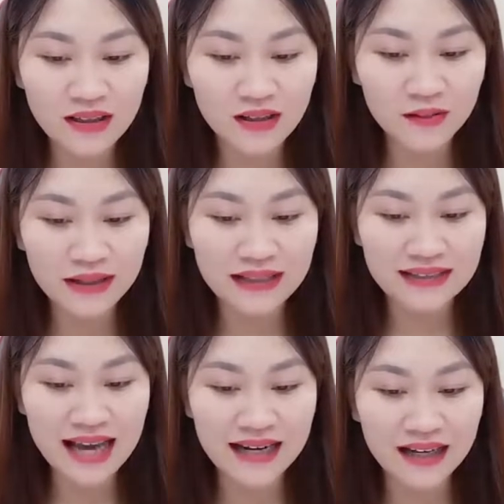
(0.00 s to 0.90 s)
Lúc khán
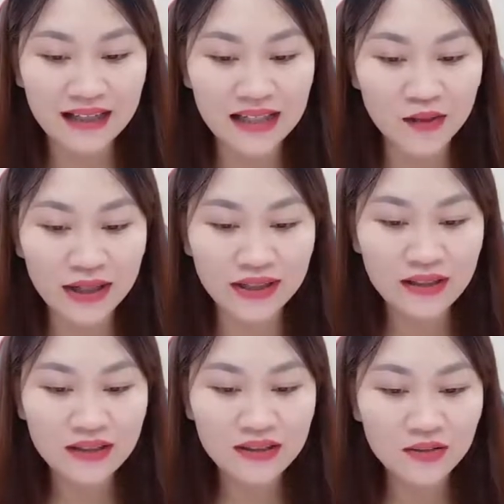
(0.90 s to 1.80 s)
giả đang nghị luận,
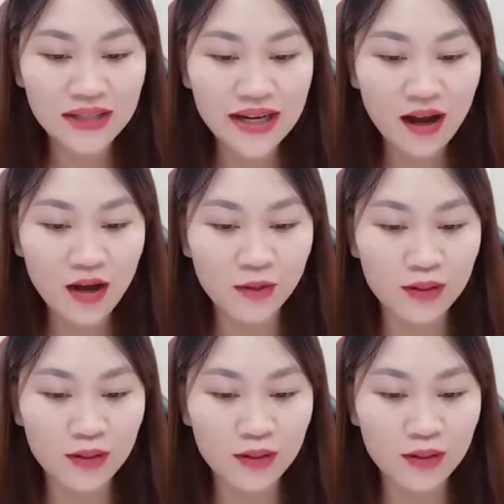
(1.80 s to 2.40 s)
dâu tây hỏi